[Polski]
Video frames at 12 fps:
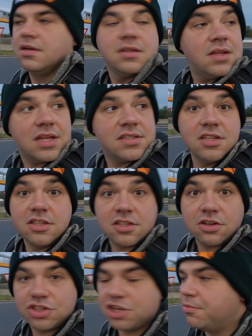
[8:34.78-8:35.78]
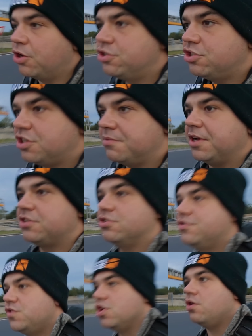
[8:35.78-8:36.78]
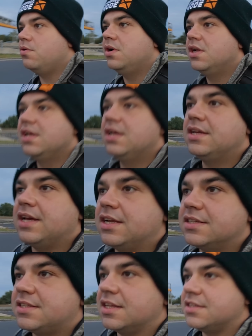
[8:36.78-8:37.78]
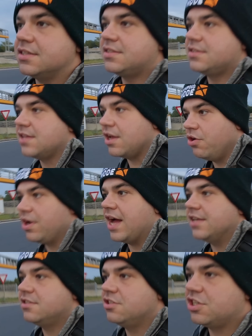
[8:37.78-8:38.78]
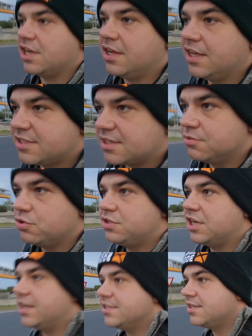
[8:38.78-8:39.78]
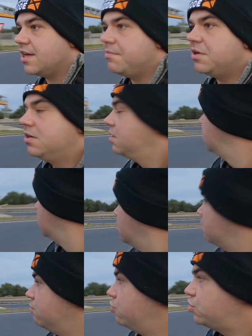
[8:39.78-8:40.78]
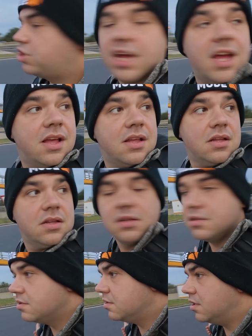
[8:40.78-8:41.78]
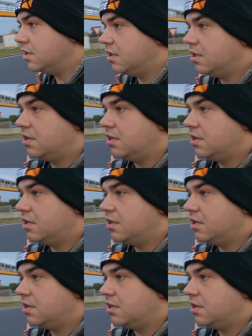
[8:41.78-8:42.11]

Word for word: Teraz nic, tylko się modlić, żeby mnie ktoś wziął. Ja niestety z tej okazji, że jestem tu, gdzie jestem, muszę yy,